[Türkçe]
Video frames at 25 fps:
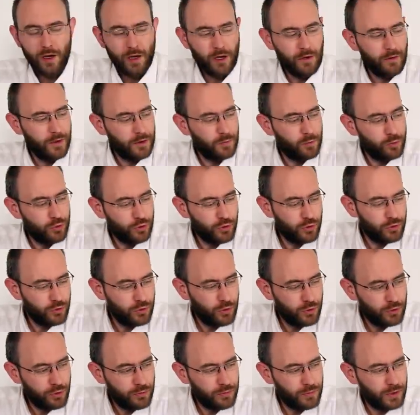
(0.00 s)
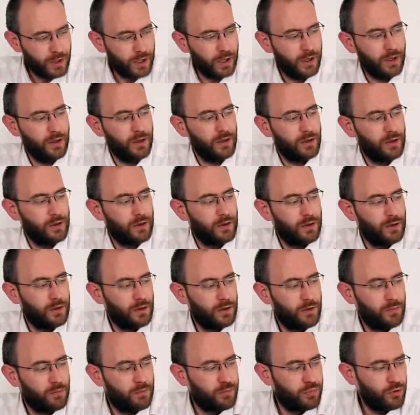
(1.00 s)
Evet bugün önümde
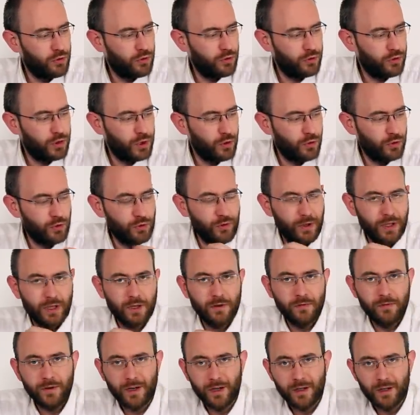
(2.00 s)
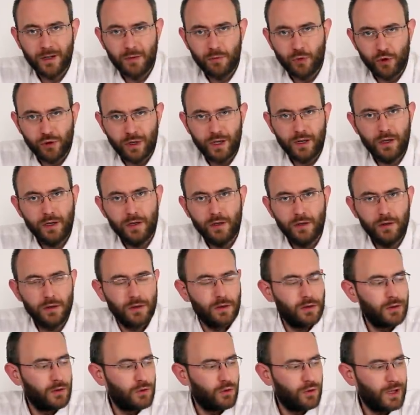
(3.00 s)
e, Blue Dio'nun iki farklı modeli
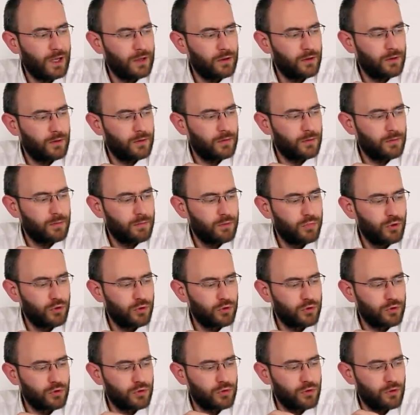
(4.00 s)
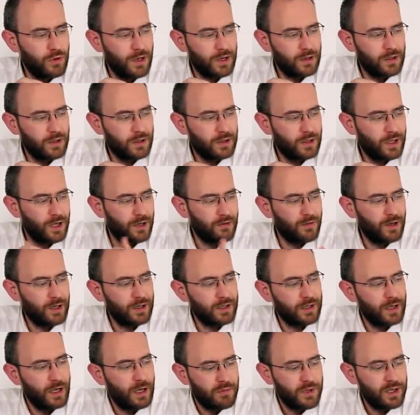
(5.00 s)
olan Bluetooth kulaklıklar
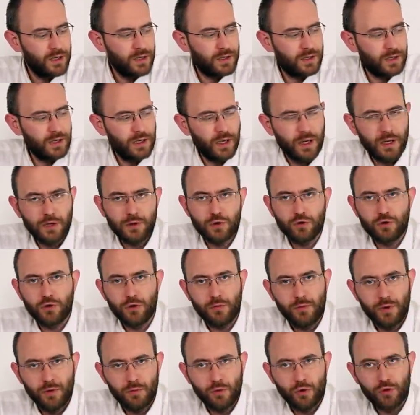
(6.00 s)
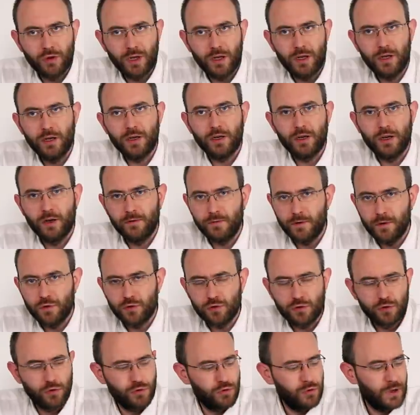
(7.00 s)
var. Birisi H Turbin modeli kafa
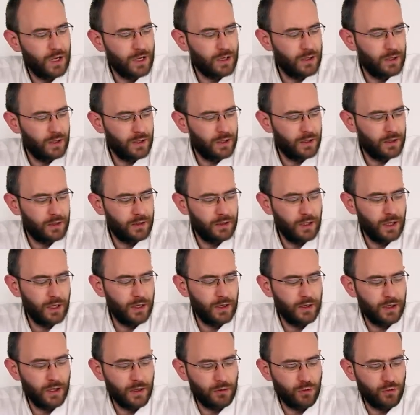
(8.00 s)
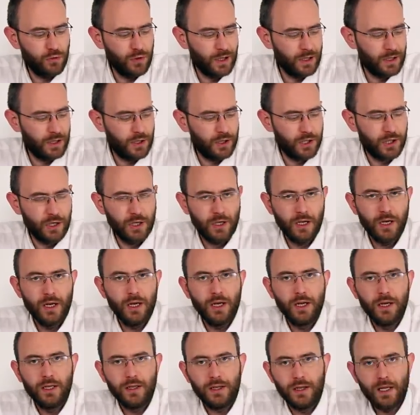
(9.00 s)
üstü kulaklık, diğeri de kulak içi
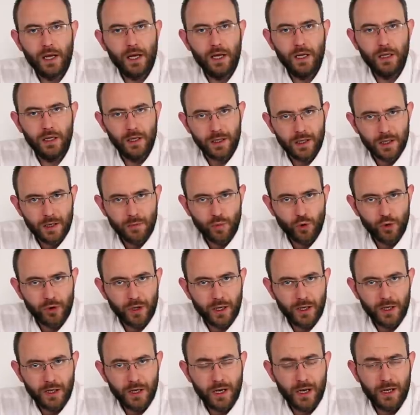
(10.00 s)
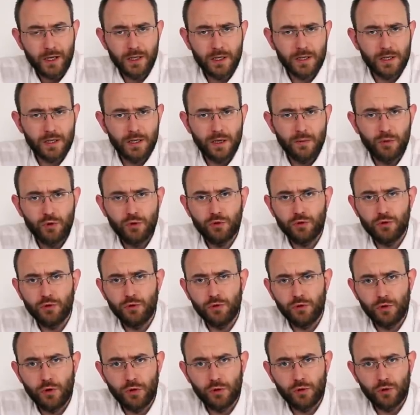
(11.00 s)
N2 modeli. Her ikisi de
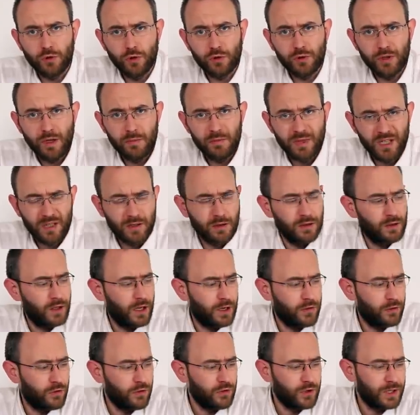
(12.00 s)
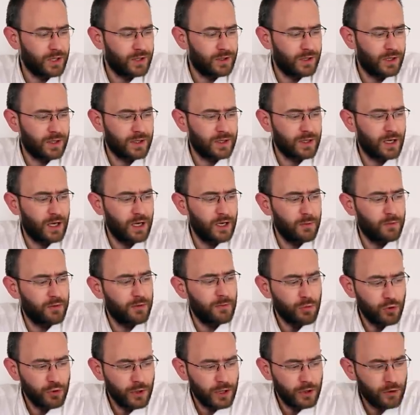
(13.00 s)
Bluetooth 4.1 teknolojisine sahip.
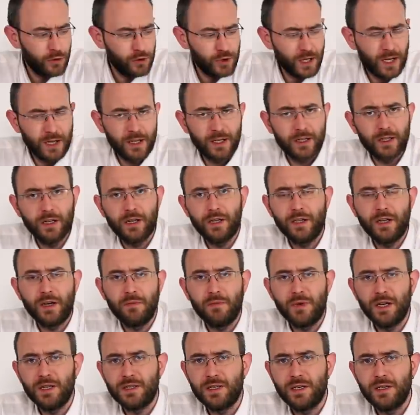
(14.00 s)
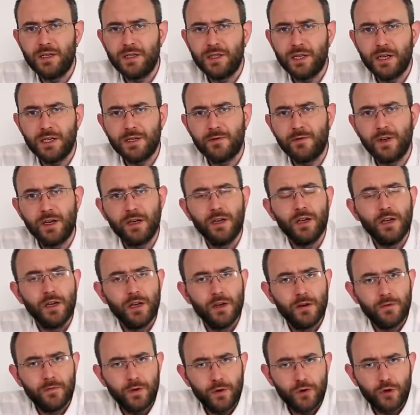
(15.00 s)
Bunların özelliklerinden bahsedeceğiz ve
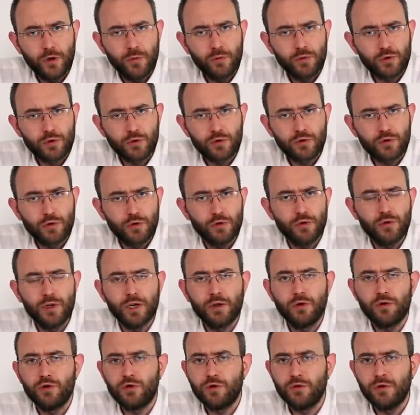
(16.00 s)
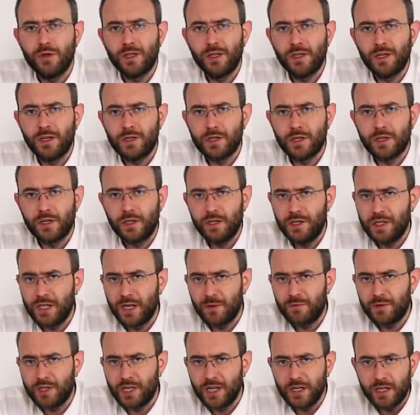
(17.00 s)
videomuzun sonunda koşullarını
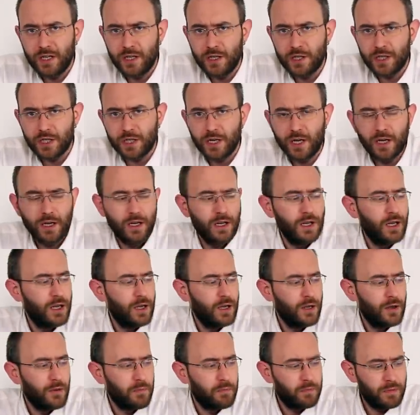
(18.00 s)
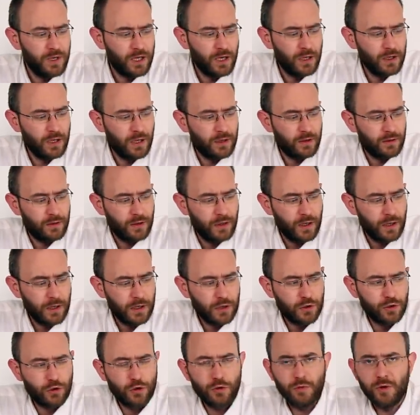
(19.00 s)
açıklayacağım. Çekilişte 1 adet
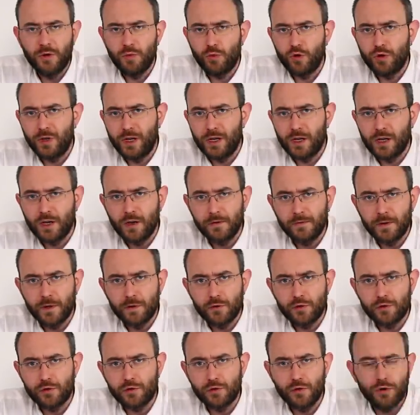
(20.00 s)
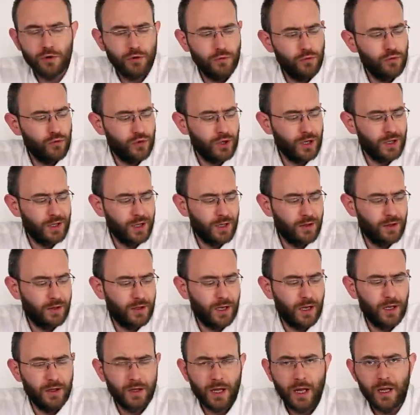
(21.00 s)
Edge türbin modeli kafa üstü, 3 adet
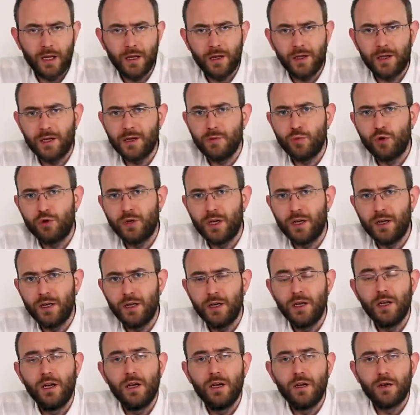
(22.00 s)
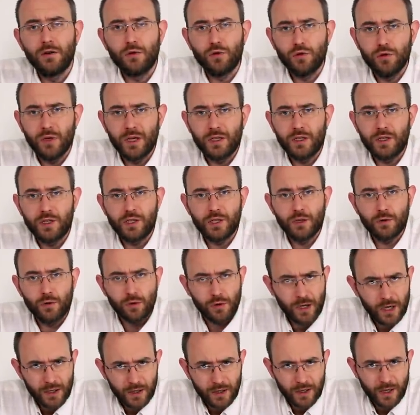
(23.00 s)
de N2 modeli kulak içi
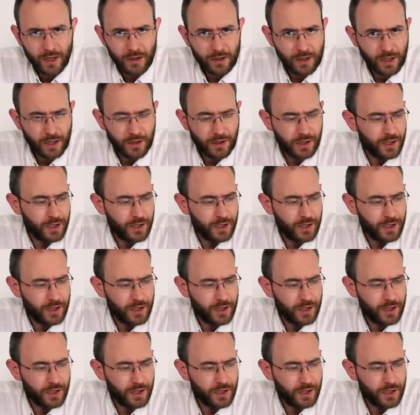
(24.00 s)
kulaklık hediye